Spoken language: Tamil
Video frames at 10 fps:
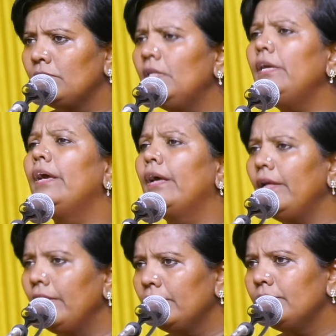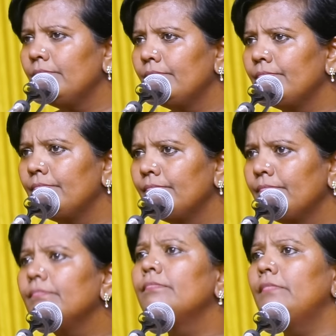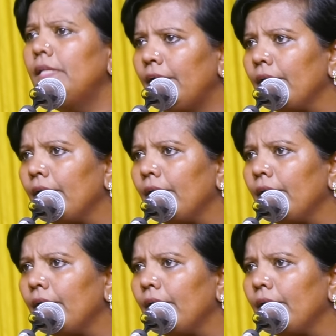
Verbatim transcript: என்னையா என்ன